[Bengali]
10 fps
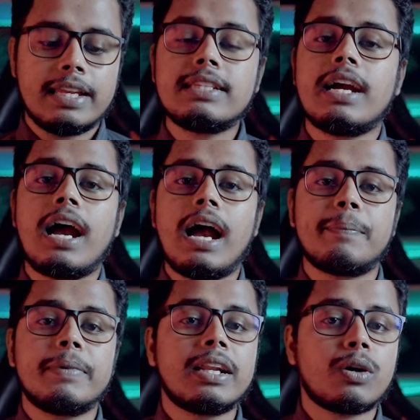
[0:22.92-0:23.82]
এটা
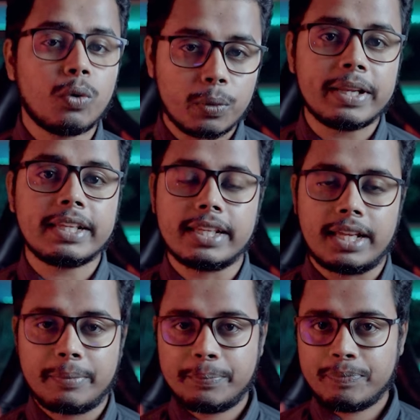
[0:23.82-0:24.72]
আপনারা করবেন কি
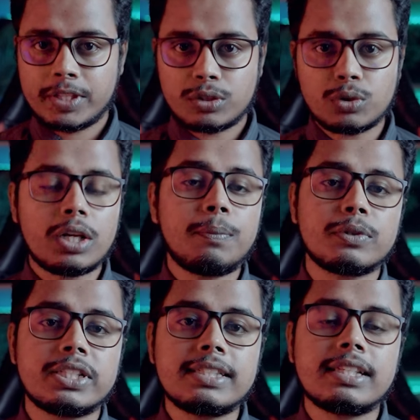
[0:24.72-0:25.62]
না টোটাল
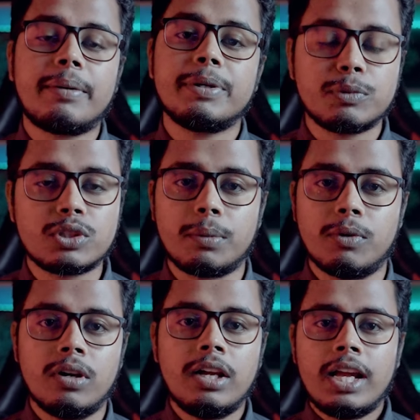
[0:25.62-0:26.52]
প্রসেস আমি বুঝাবো
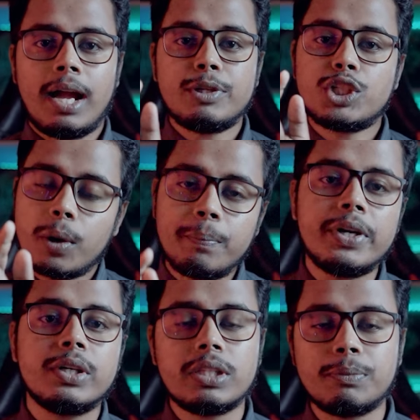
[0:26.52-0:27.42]
আমি সব
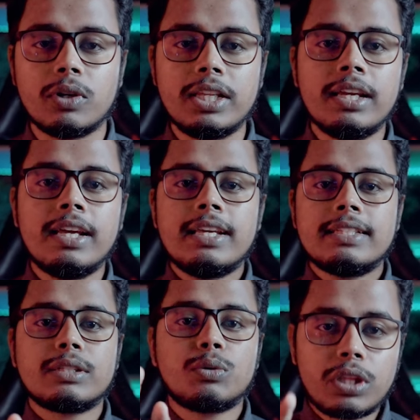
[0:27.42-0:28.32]
ভিডিওতে বলি
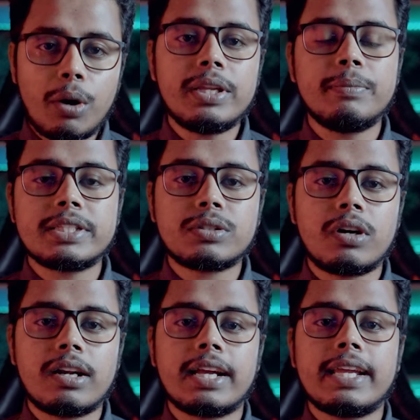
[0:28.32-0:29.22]
যে কোথাও ইনভেস্ট
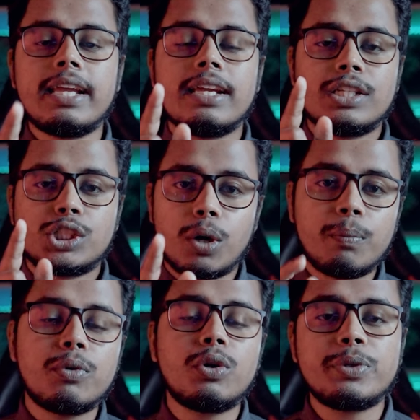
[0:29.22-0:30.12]
করার আগে
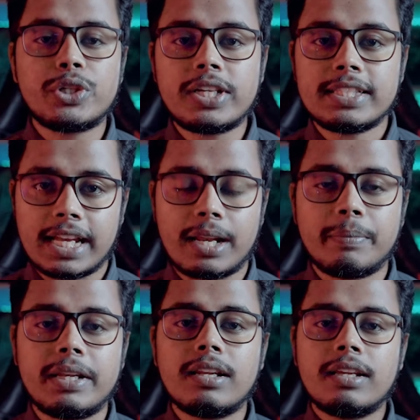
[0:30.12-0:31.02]
সম্পূর্ণ বিষয়টা
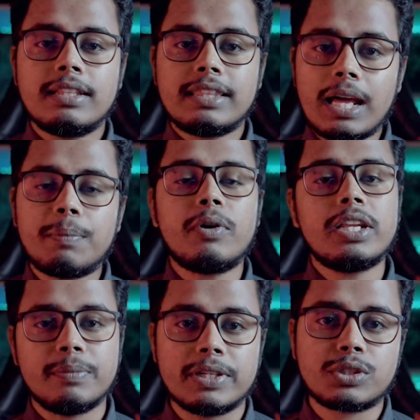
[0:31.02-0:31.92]
জানবেন তারপরে
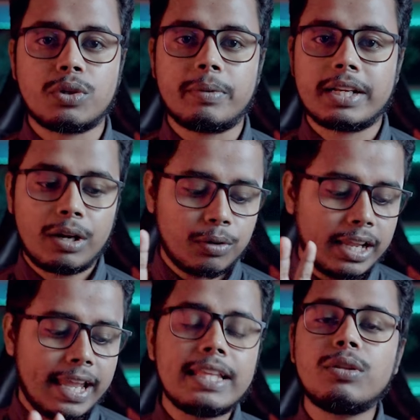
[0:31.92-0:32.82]
ইনভেস্ট করবেন কারণ
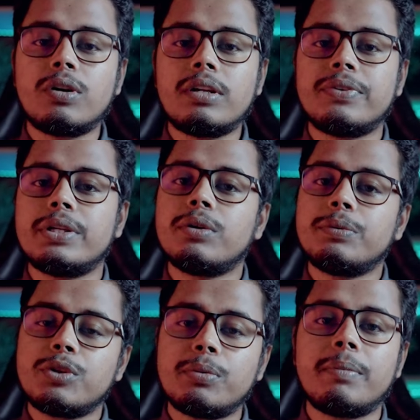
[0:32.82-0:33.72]
এই ধরনের ভিডিও
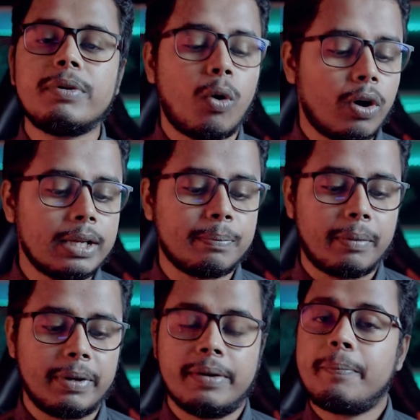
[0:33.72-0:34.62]
ইউটিউবে আপনি অনেক
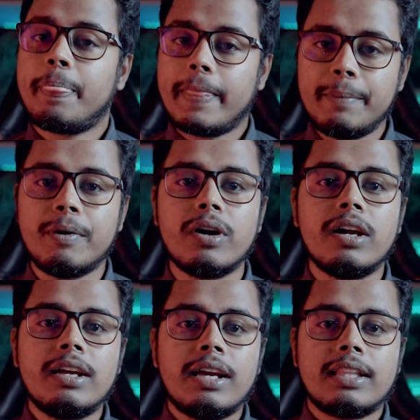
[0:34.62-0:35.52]
পাবেন এবং
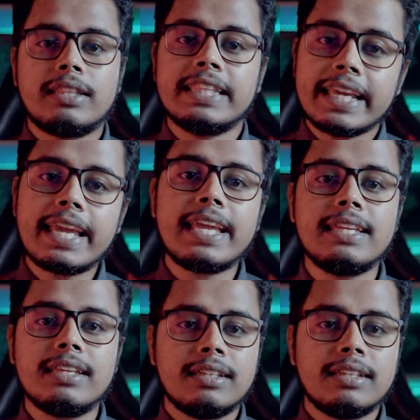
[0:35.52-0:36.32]
দেখেই